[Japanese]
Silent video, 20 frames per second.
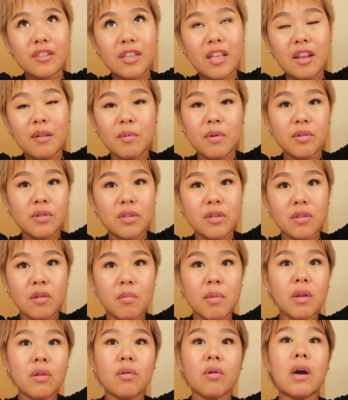テレビをずっと
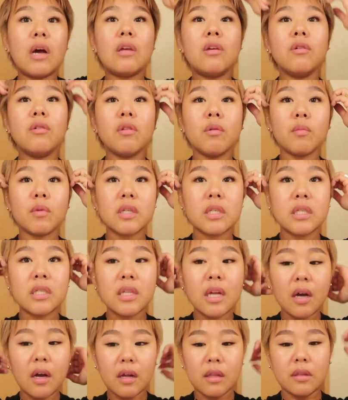見るとかいうのもし
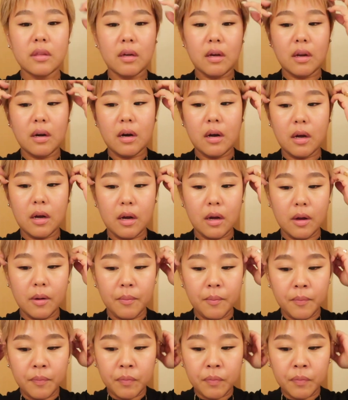なかったから